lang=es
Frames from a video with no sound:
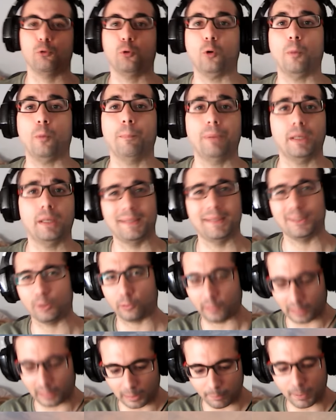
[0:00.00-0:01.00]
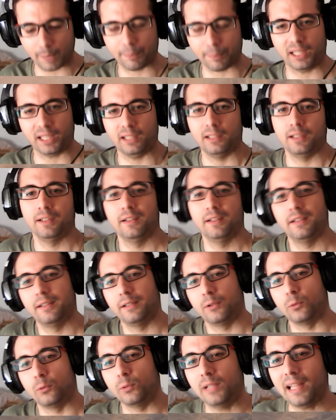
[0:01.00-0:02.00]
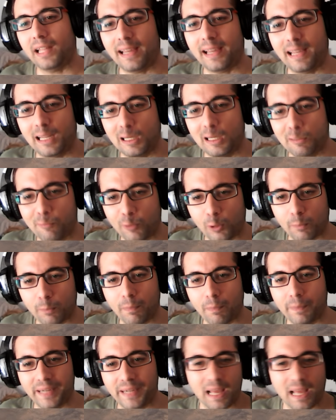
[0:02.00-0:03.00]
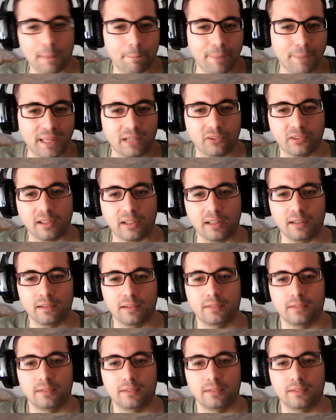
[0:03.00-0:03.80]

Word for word: complementos del mapa Una alfombra persa